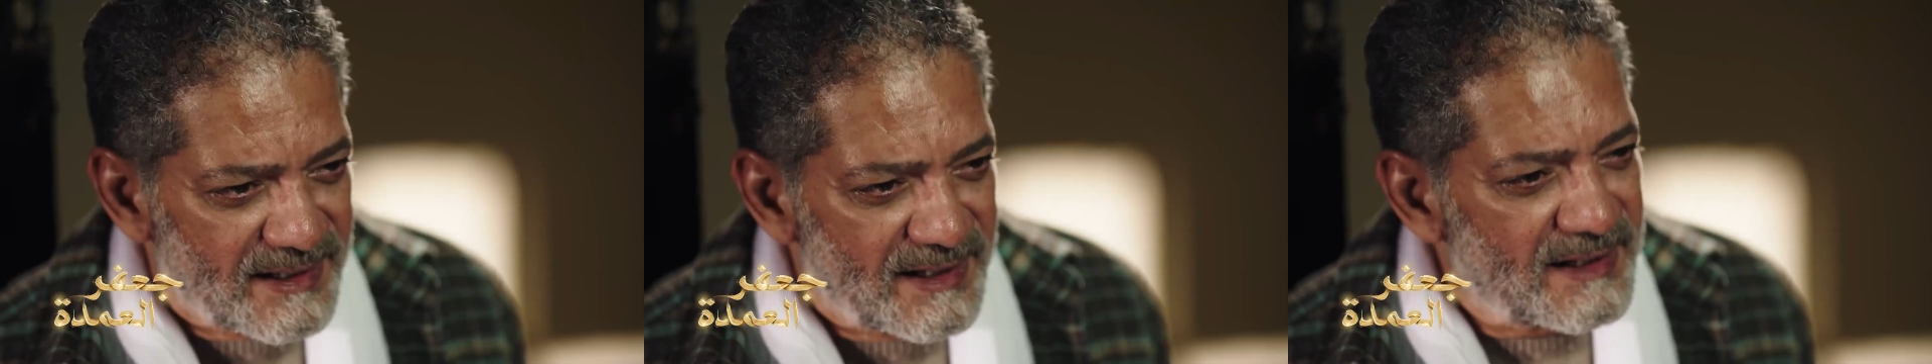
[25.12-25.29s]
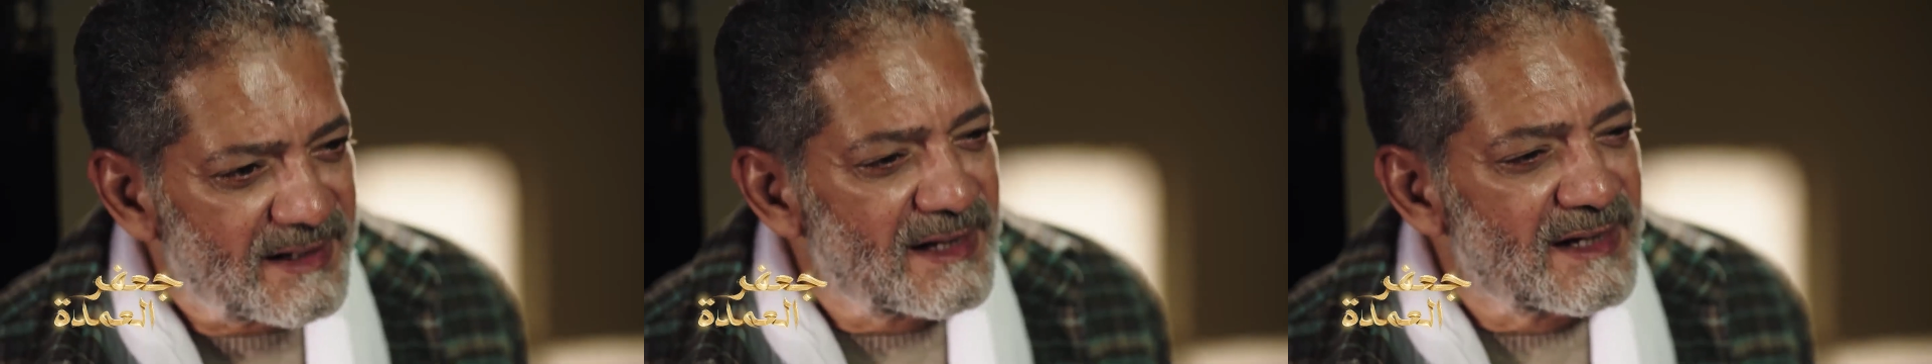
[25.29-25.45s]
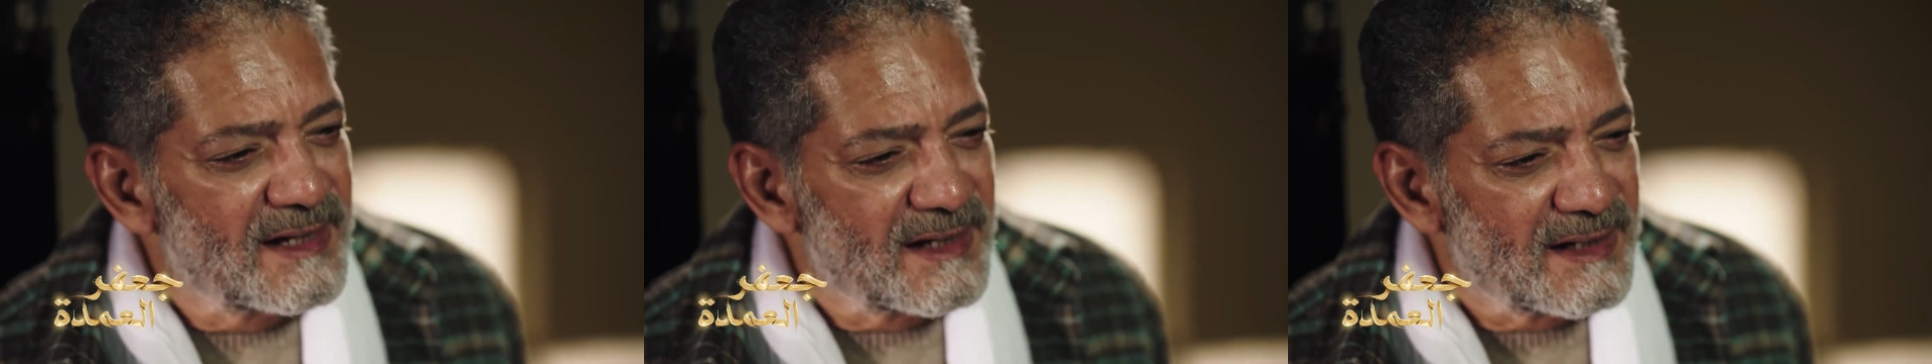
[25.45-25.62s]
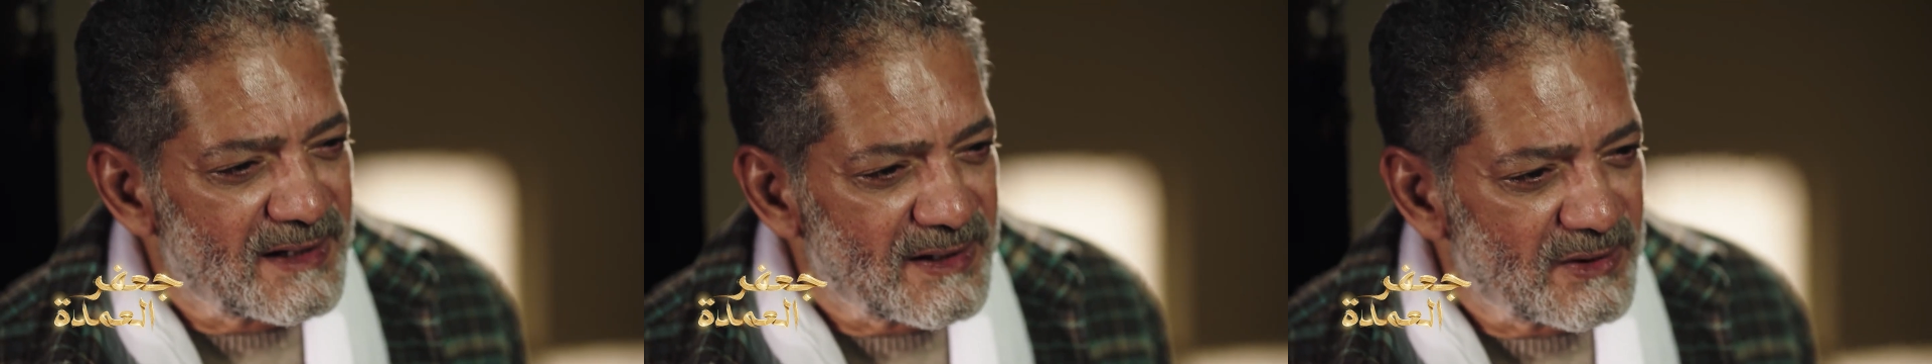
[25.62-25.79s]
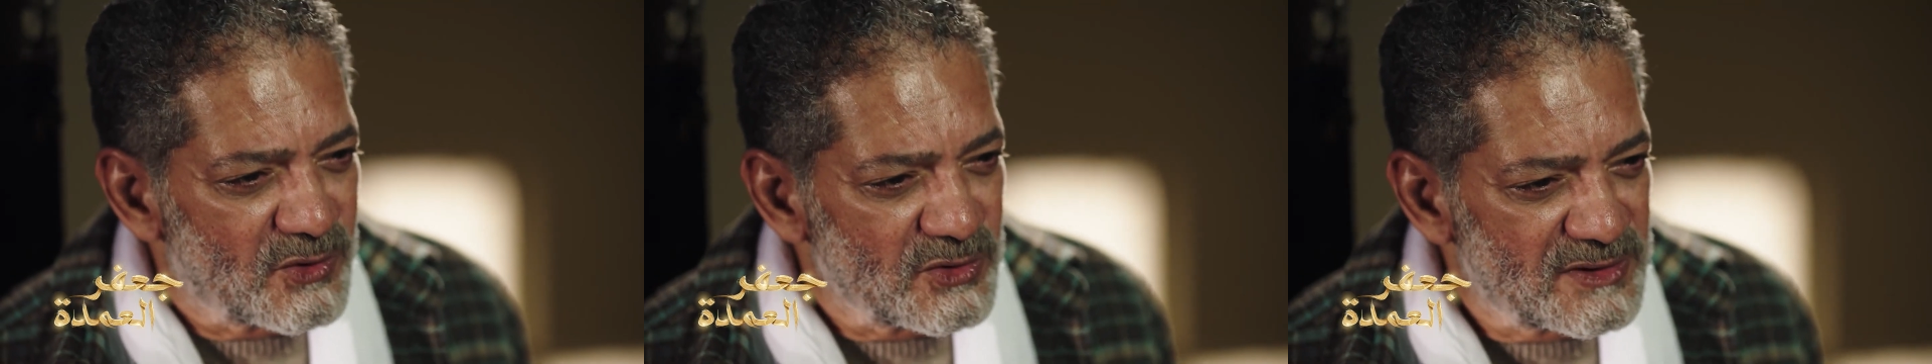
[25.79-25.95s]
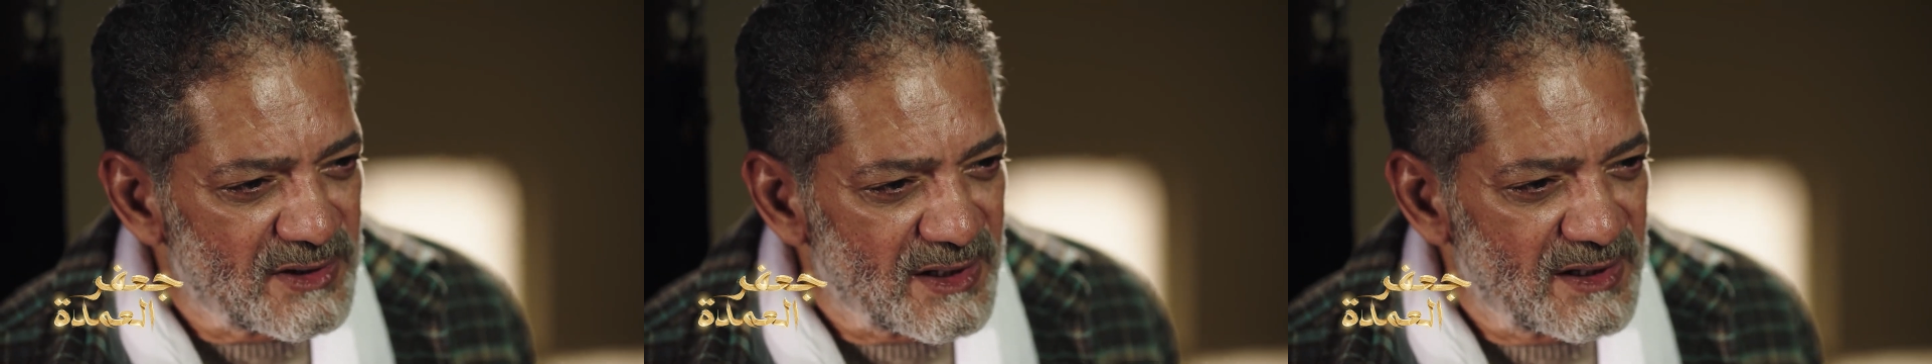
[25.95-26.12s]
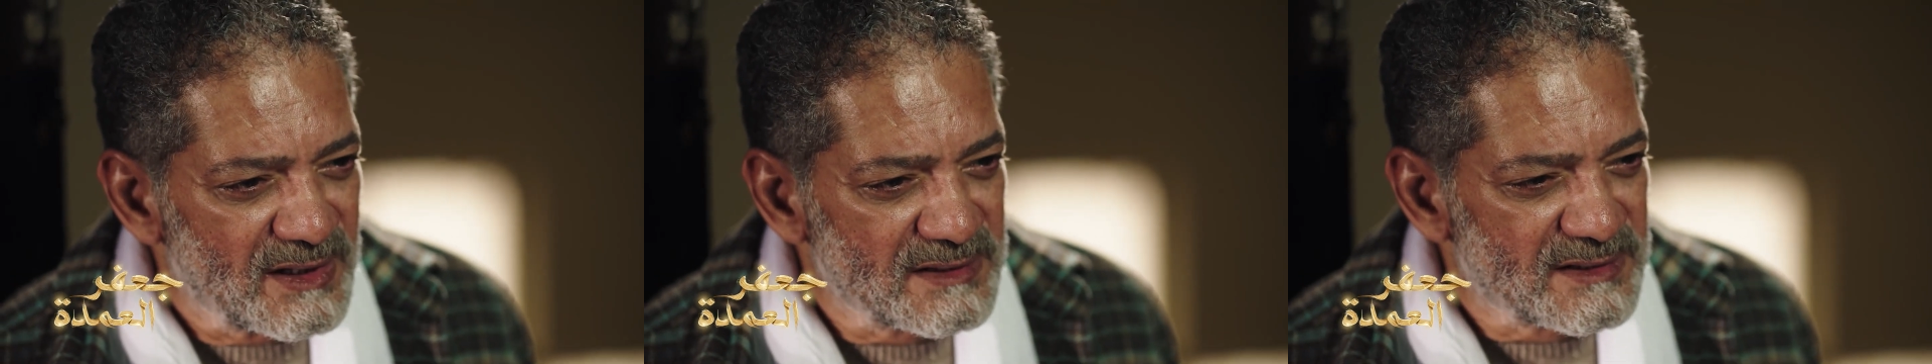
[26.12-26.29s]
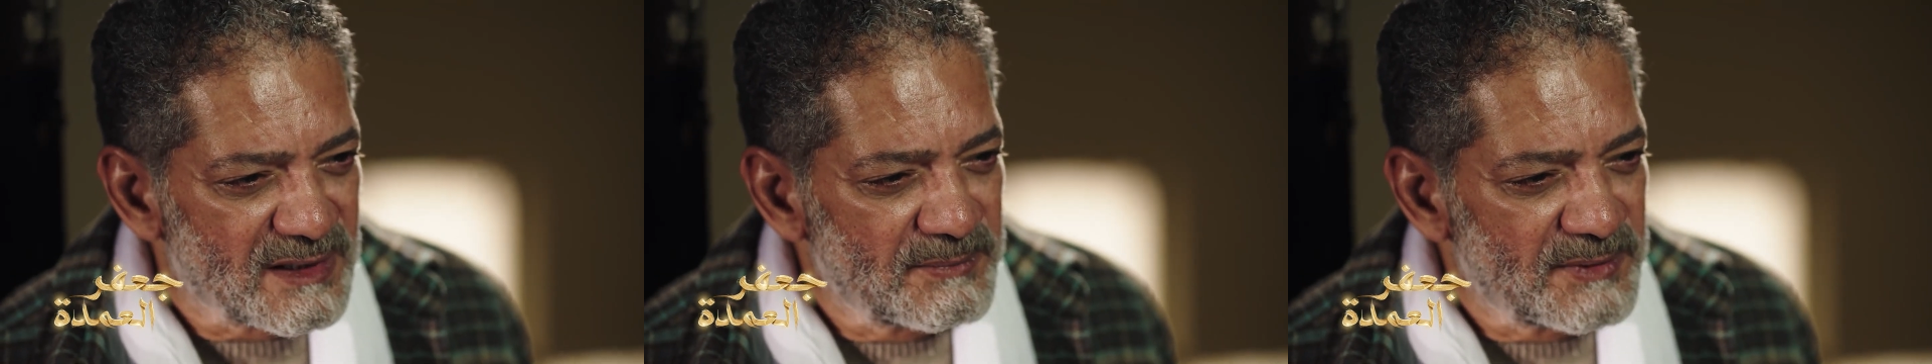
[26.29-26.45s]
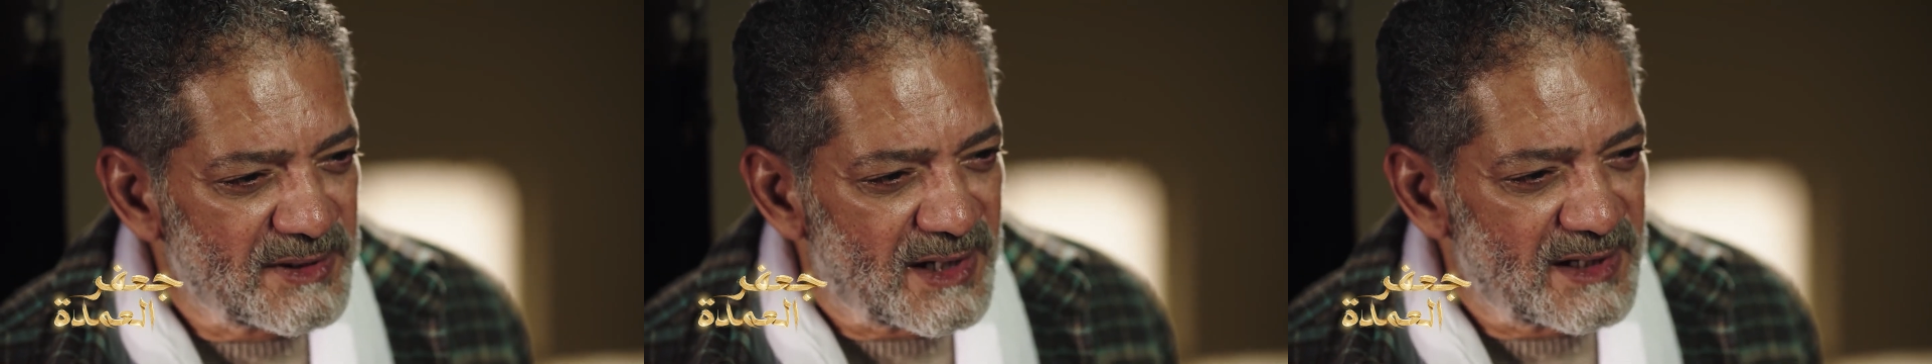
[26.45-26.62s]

أنا كنت جاي أطمن